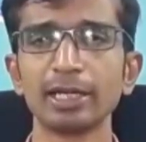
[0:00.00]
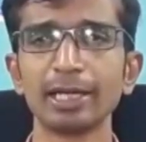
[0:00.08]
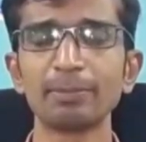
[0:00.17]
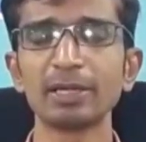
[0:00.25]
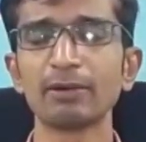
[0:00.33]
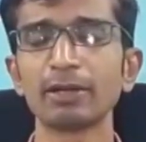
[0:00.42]

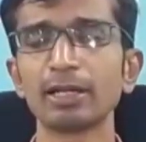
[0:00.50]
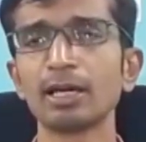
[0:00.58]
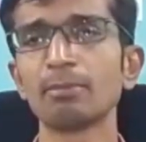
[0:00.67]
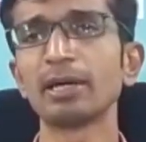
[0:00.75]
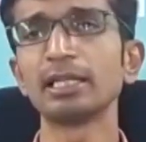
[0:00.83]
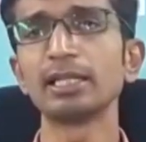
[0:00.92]
రేపు ఎవరైనా
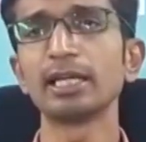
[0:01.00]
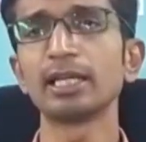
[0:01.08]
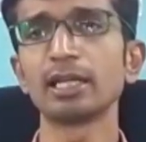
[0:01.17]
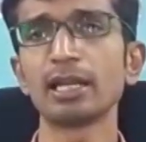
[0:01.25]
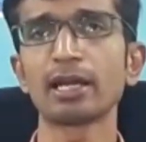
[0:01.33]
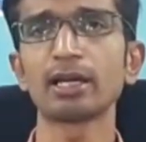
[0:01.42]
బయలుదేరి
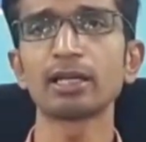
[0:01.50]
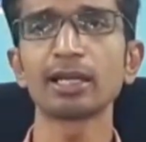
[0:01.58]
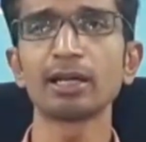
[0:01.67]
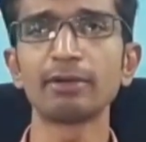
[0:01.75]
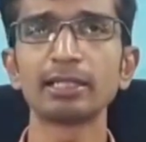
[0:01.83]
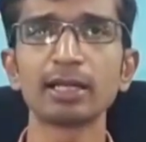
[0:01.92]
నేను
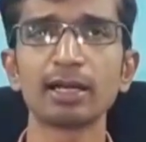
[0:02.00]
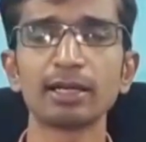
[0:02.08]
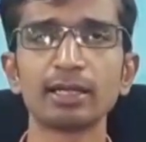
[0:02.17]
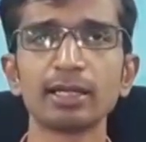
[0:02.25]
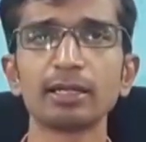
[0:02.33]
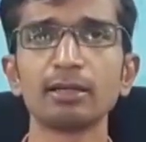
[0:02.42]
ఎక్కడికైనా
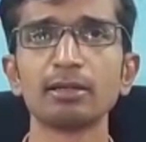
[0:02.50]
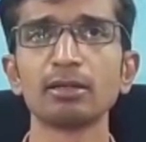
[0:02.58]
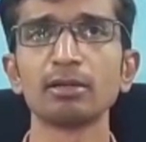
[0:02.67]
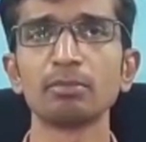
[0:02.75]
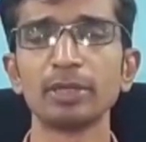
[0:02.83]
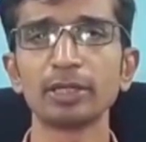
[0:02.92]
వెళ్తానంటే
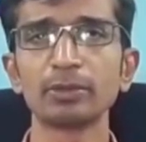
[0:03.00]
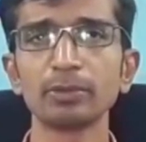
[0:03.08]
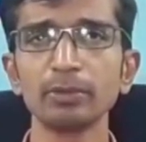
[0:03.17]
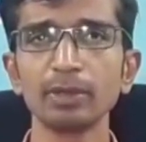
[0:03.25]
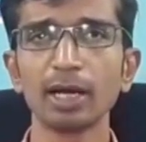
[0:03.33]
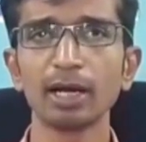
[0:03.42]
మీకు
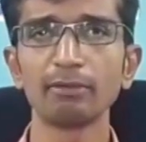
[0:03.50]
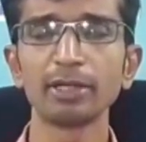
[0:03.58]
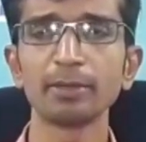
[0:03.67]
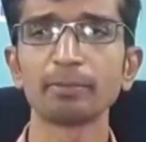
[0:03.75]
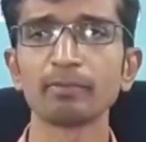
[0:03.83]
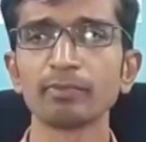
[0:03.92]
అవి
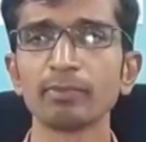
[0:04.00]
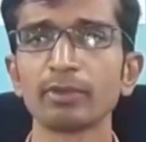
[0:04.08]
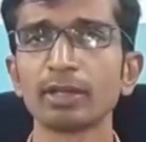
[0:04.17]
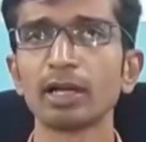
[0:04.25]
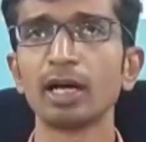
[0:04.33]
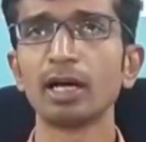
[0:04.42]

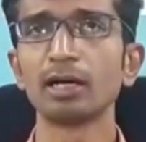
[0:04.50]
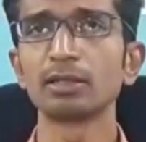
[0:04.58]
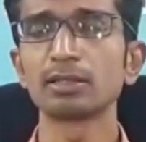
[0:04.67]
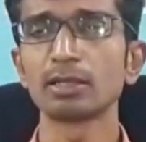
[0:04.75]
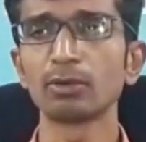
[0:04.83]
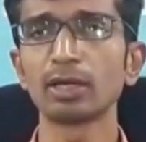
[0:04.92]

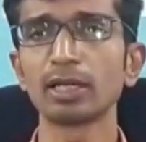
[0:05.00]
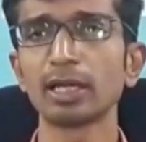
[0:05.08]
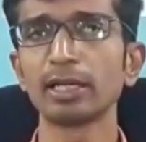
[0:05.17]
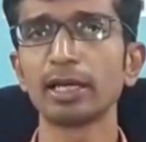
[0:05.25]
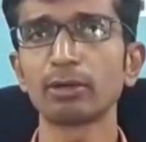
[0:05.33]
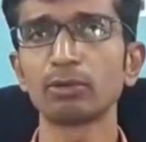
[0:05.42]

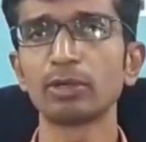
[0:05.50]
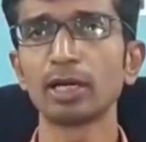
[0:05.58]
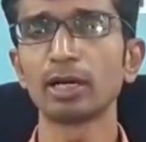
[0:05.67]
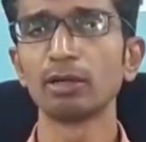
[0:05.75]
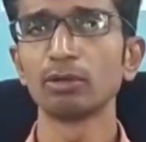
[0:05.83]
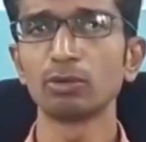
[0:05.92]
సౌకర్యాలు లేకుండా
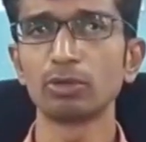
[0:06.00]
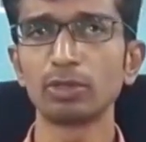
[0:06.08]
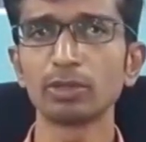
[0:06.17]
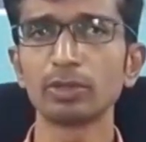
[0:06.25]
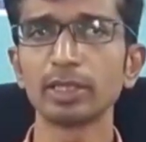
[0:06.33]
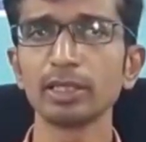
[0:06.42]

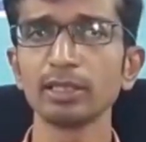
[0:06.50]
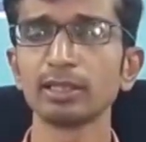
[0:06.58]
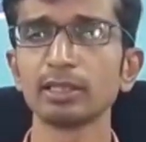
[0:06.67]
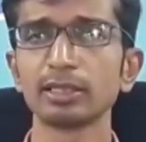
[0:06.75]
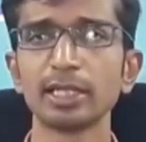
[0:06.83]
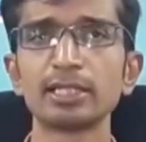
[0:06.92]
ఉంటుంది
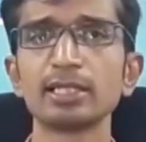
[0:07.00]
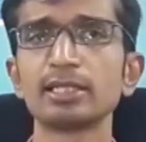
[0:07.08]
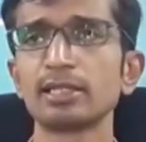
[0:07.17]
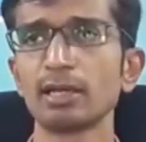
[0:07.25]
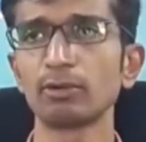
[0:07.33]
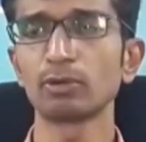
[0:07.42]

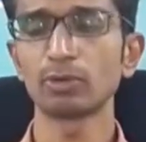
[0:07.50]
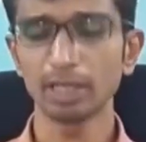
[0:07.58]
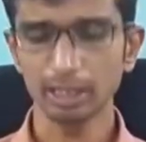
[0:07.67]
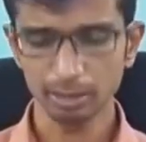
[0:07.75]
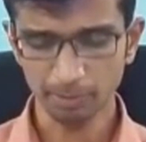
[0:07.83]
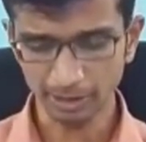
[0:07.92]
దయచేసి ఎవరు కూడా
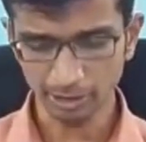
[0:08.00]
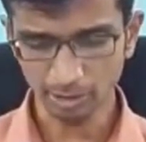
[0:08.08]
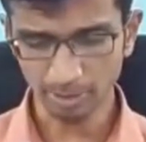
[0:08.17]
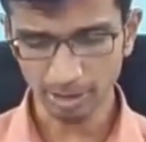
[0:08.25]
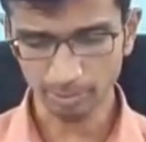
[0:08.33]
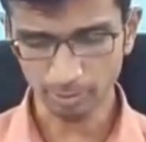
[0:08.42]
ఇబ్బందిలో
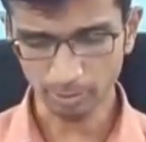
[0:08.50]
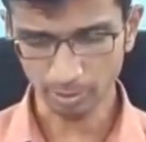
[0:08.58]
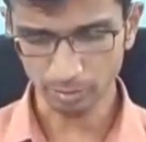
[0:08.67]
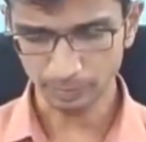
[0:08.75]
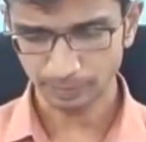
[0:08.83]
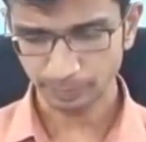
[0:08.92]
పడిపోకూడదు